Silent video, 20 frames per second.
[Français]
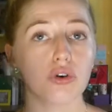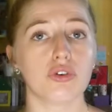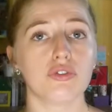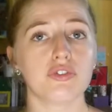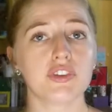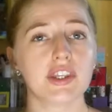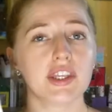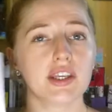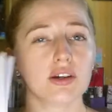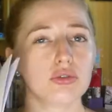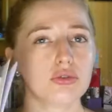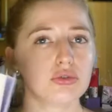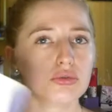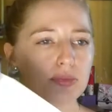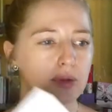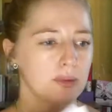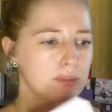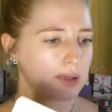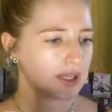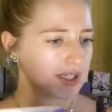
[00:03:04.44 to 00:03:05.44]
euh, vidéos,
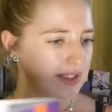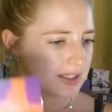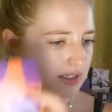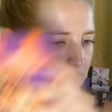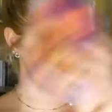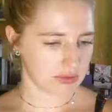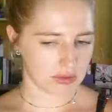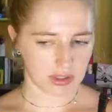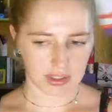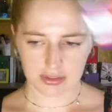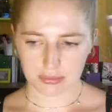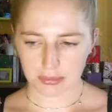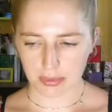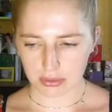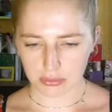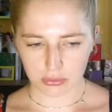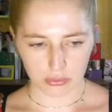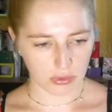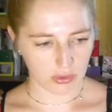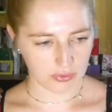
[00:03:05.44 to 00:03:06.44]
mes plannings de la
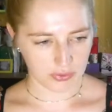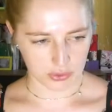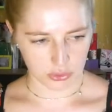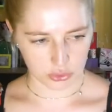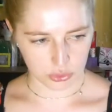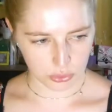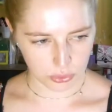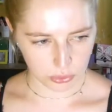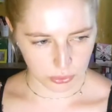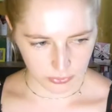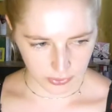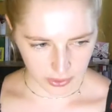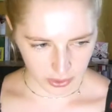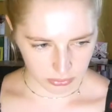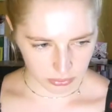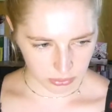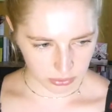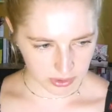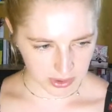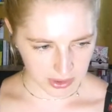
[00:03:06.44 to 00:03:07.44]
semaine ou quoi. Enfin, je trouverai
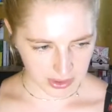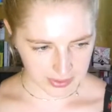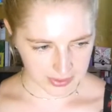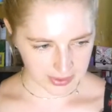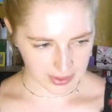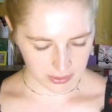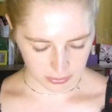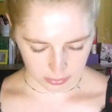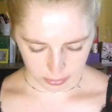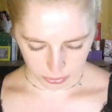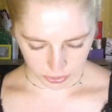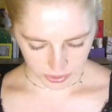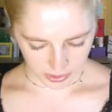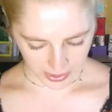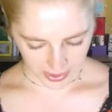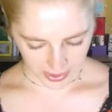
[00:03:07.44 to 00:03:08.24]
une utilité à ce petit